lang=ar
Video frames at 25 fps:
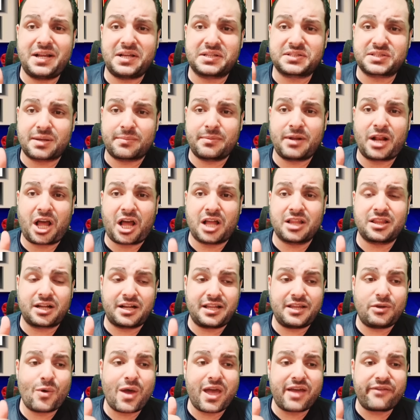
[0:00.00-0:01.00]
لعصام
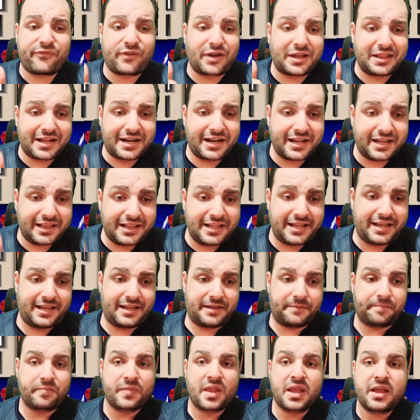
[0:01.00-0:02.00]
الحضري واقف على رجليه